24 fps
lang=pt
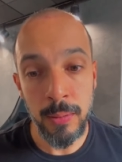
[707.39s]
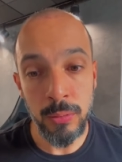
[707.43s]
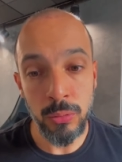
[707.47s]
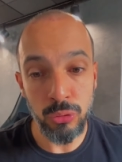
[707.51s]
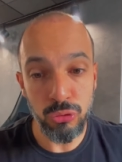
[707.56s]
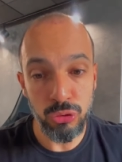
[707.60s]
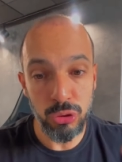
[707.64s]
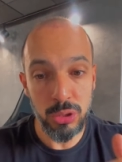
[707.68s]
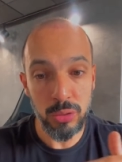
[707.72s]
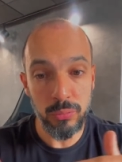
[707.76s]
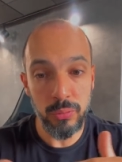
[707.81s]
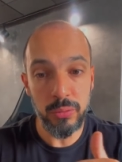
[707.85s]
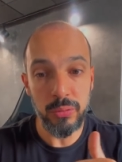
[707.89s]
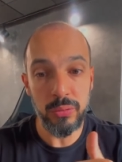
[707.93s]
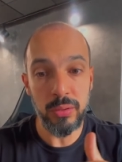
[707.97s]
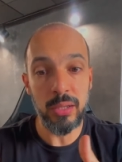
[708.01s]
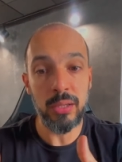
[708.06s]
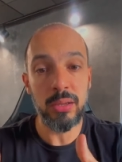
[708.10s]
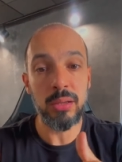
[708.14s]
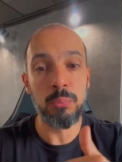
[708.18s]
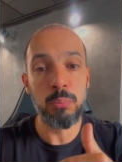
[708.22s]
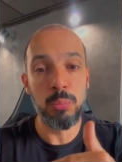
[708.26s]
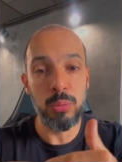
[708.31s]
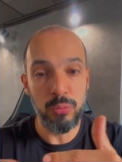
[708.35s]
Não adianta
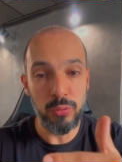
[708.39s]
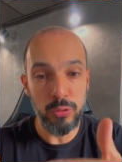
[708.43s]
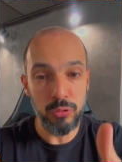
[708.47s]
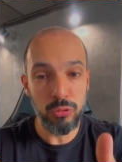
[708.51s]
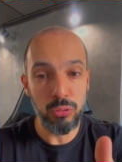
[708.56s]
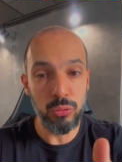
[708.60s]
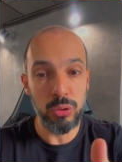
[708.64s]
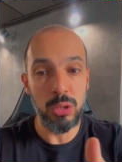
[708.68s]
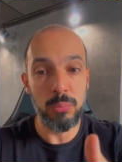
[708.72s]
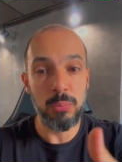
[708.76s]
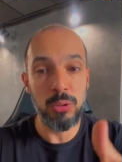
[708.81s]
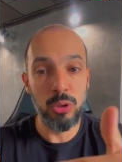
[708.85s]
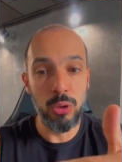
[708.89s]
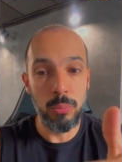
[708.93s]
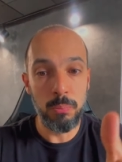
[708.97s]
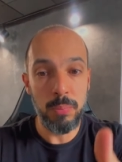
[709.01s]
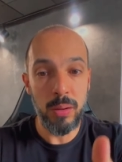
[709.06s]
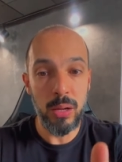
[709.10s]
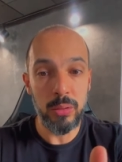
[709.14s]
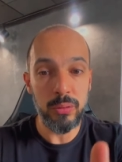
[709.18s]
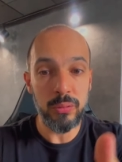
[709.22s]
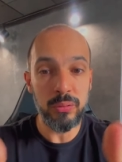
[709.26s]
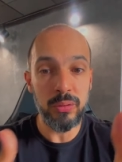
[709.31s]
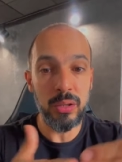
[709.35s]
você, professora,
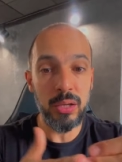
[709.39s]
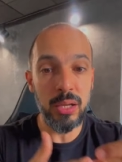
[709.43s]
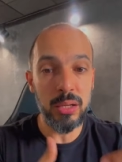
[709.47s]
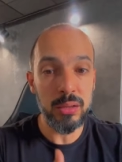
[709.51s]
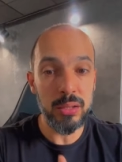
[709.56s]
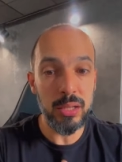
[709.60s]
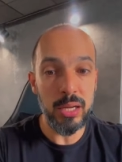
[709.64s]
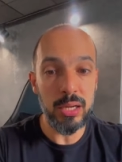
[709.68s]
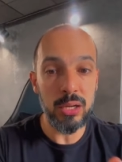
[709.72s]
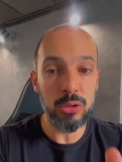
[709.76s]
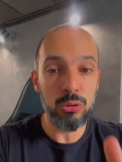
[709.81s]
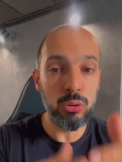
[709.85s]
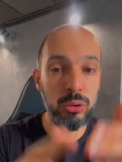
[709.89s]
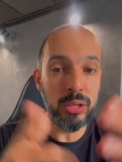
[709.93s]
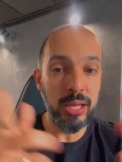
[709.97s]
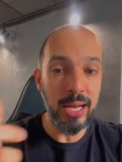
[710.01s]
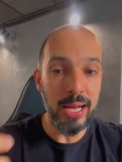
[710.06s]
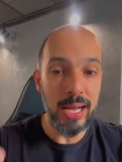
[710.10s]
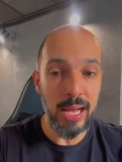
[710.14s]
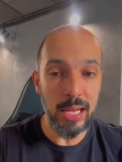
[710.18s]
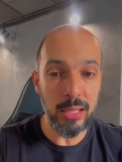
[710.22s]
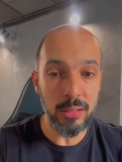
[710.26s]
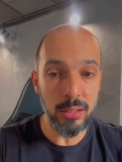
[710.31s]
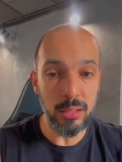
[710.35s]
menopausa, sedentária, toda
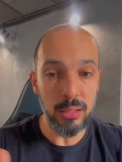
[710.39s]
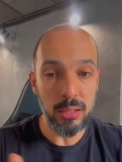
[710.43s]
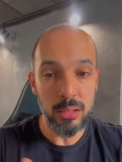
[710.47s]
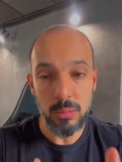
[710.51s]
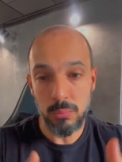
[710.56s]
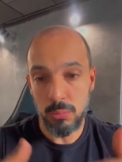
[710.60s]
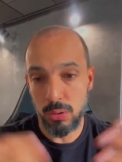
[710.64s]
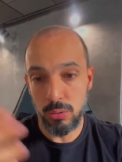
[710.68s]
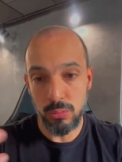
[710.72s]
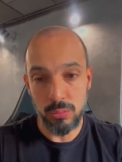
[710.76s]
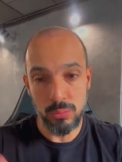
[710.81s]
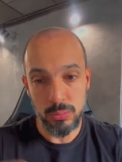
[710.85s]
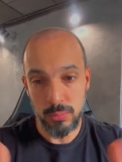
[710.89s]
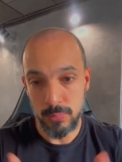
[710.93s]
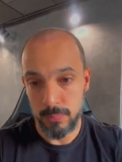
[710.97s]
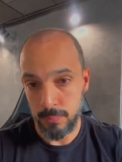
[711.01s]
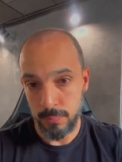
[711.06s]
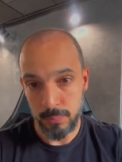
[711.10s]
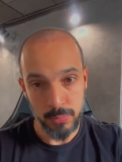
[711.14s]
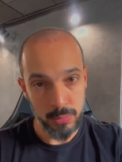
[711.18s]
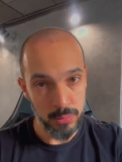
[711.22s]
errada, meu,